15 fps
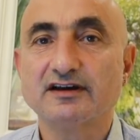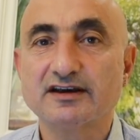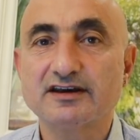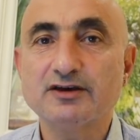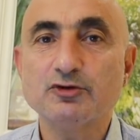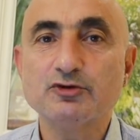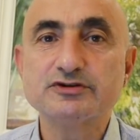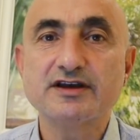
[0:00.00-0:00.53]

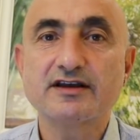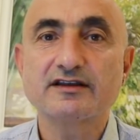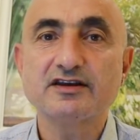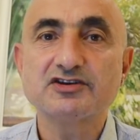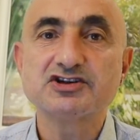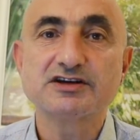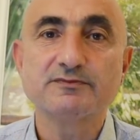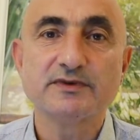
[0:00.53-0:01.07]
dahi
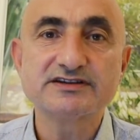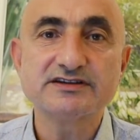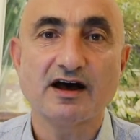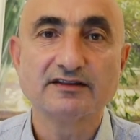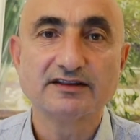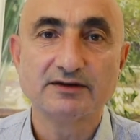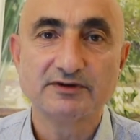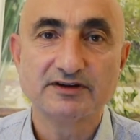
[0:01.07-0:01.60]
üzerine çıkması
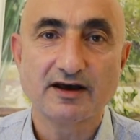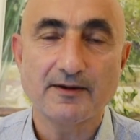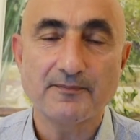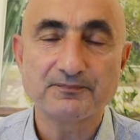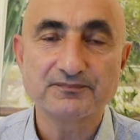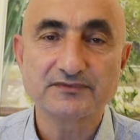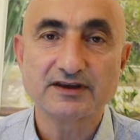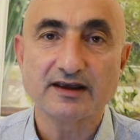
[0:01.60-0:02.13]

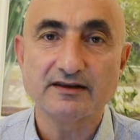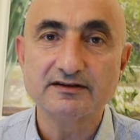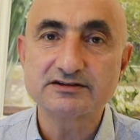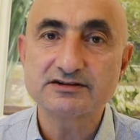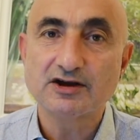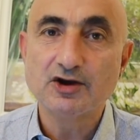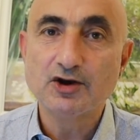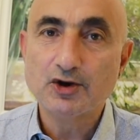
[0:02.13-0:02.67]
anlamına
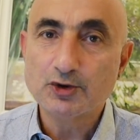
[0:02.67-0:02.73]
gelir.